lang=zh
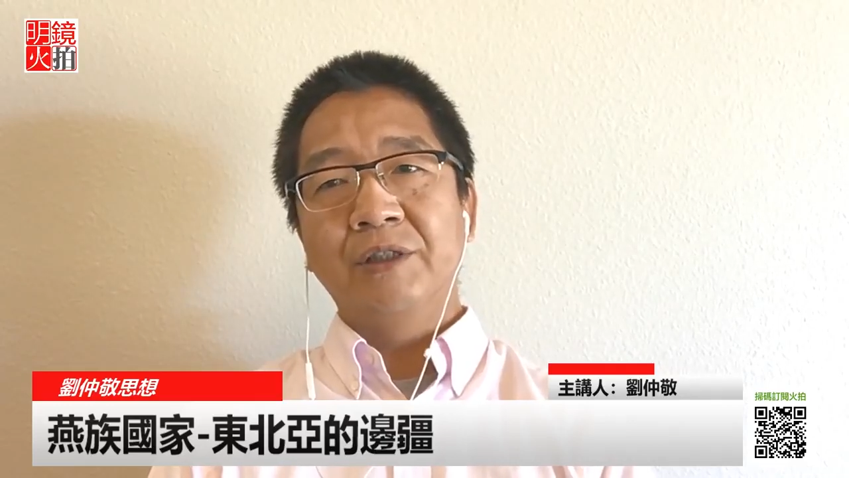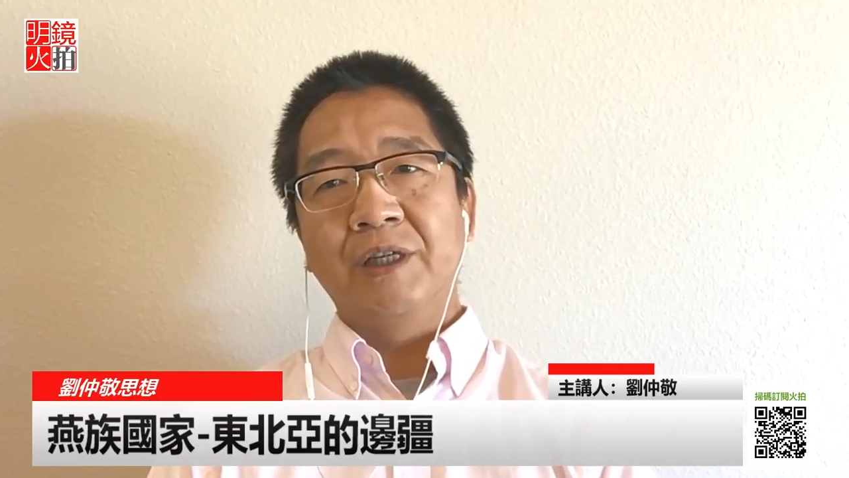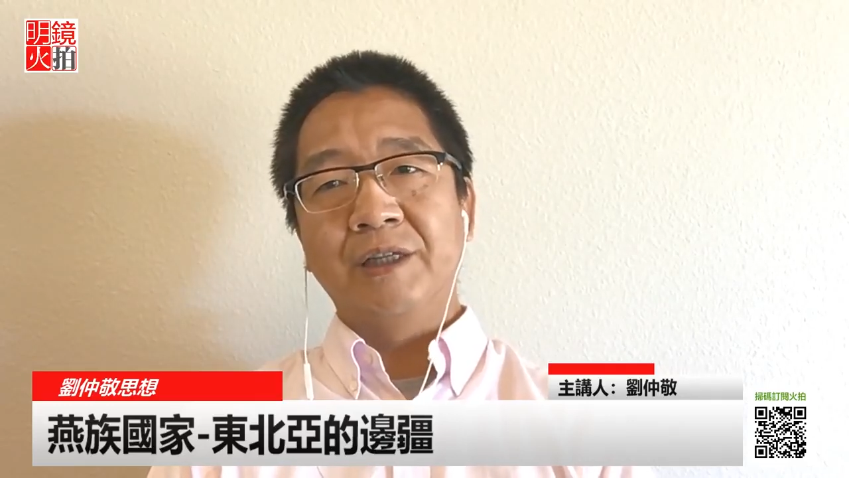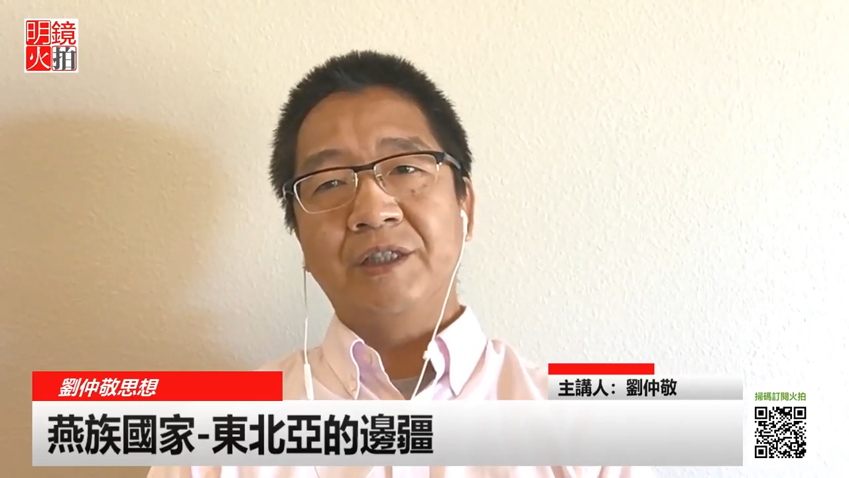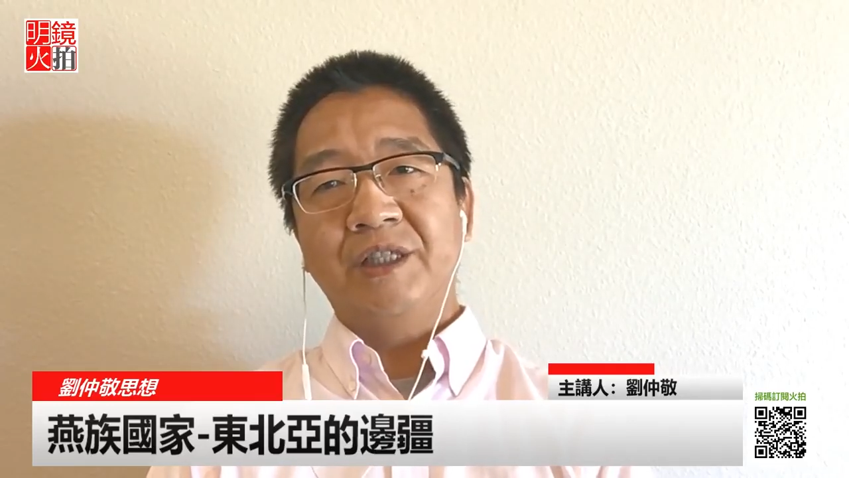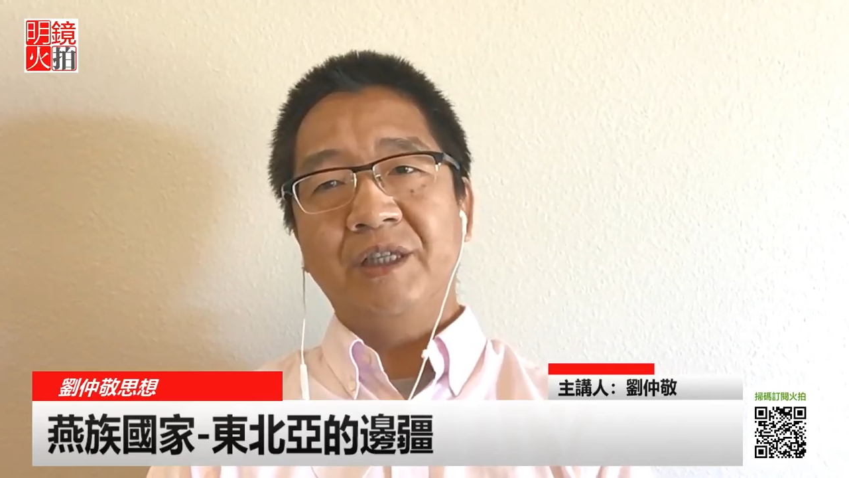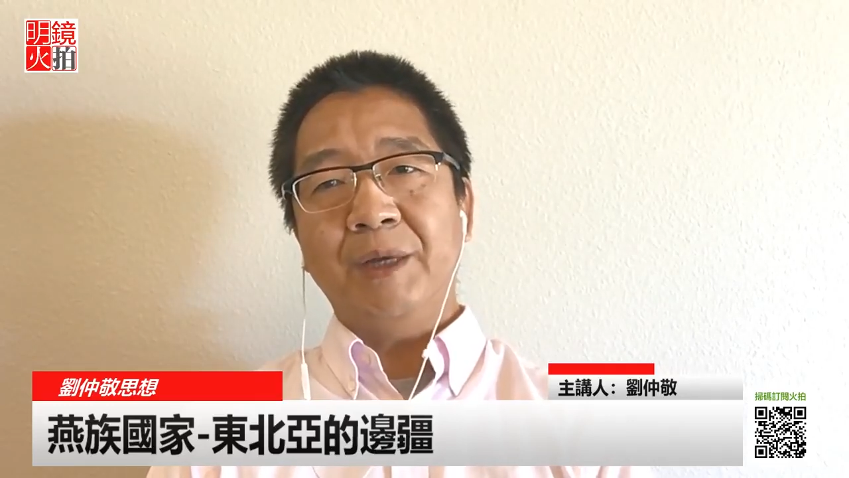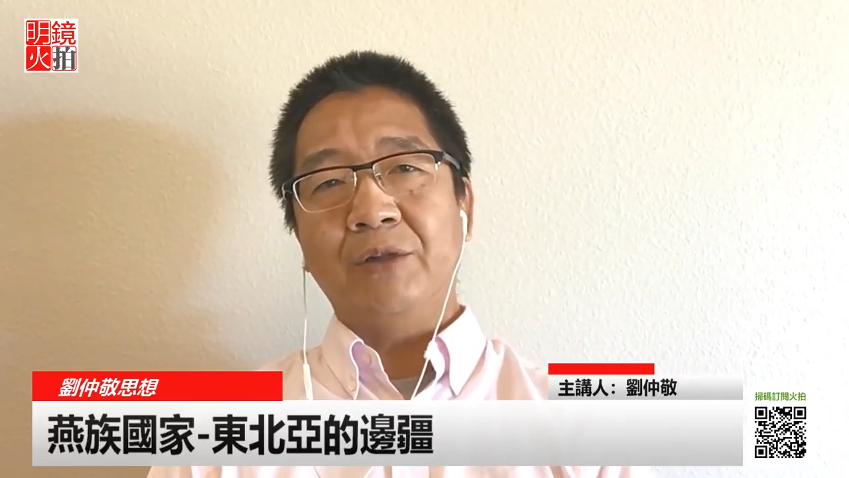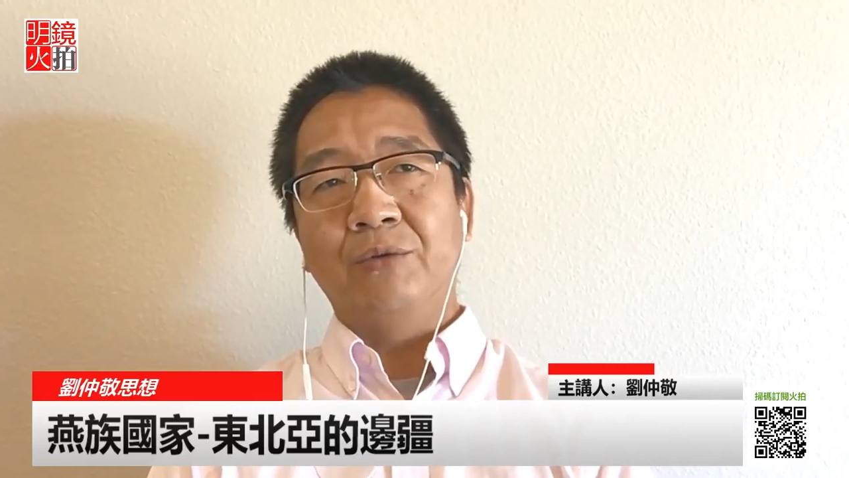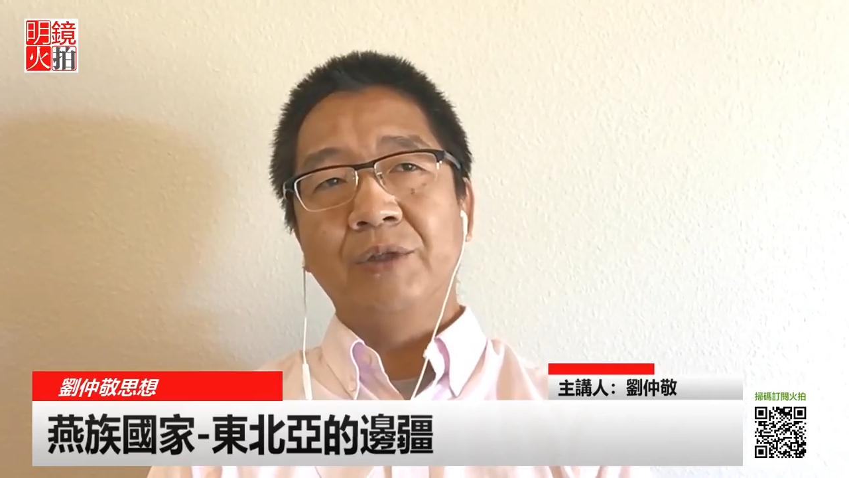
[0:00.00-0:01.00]
一个西
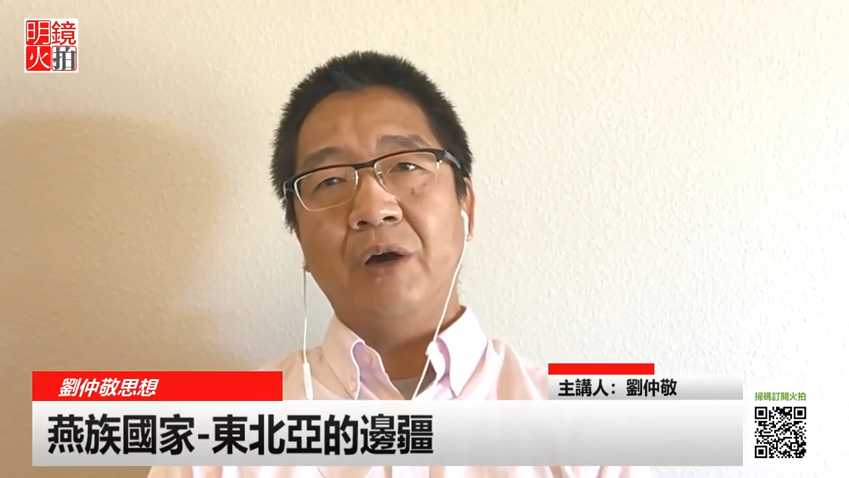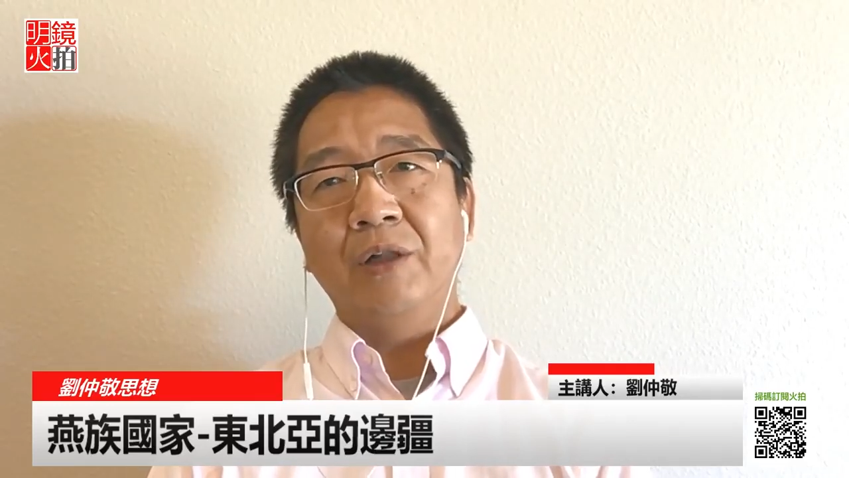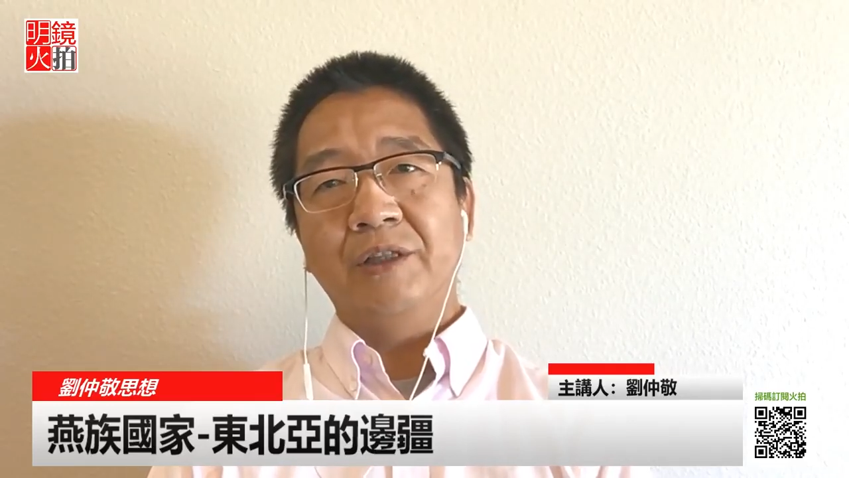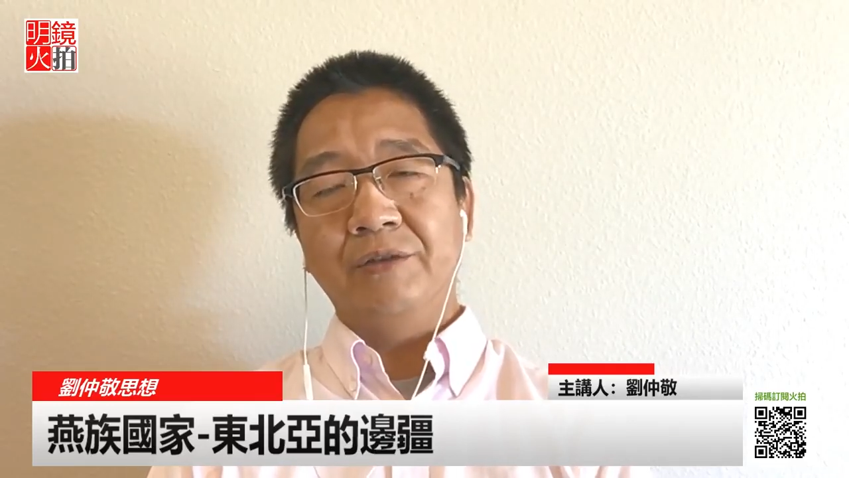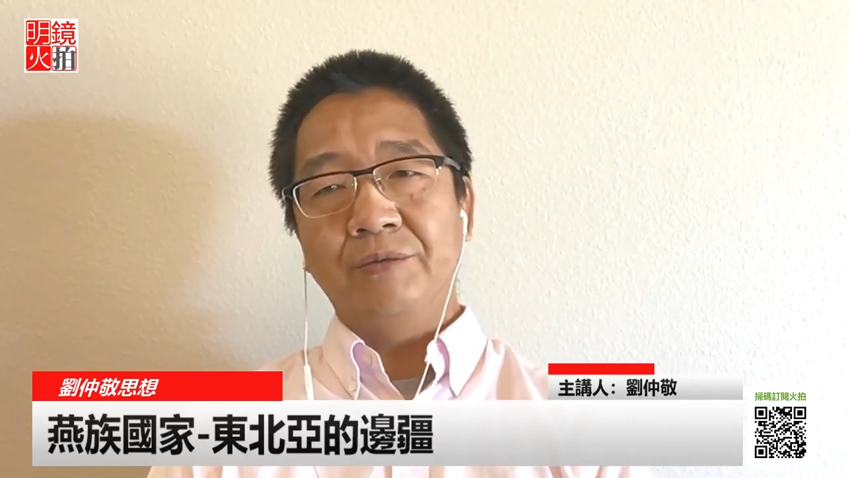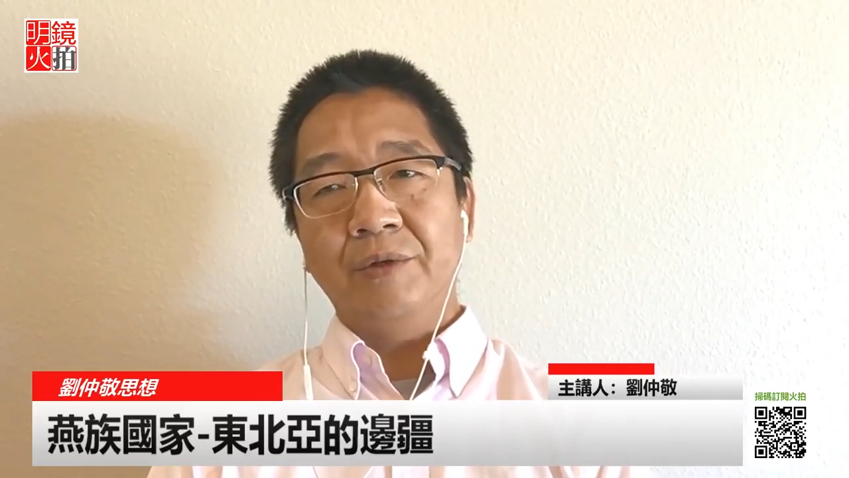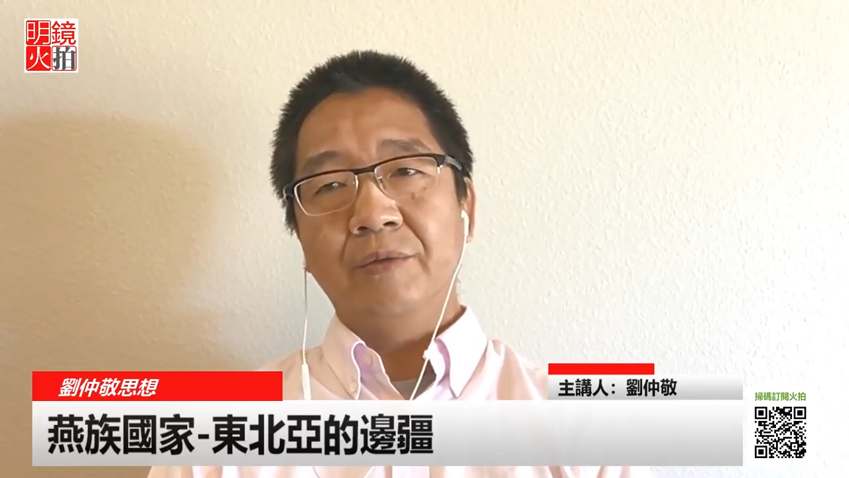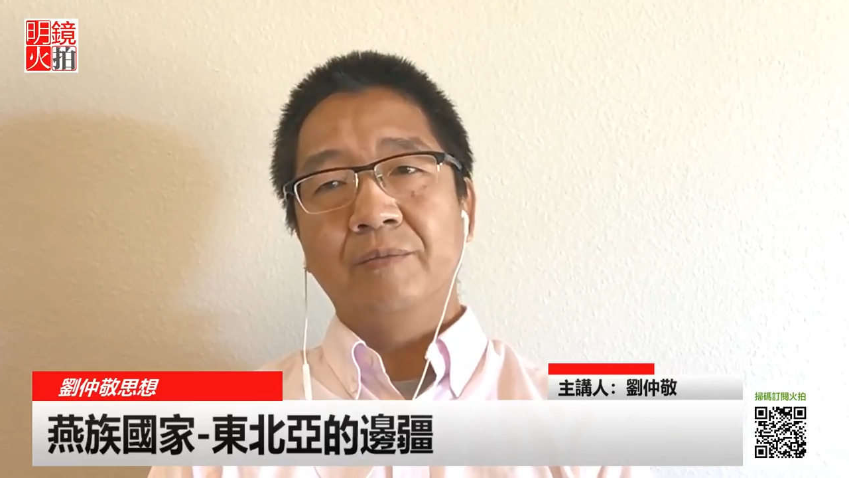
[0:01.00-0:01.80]
北通道地区。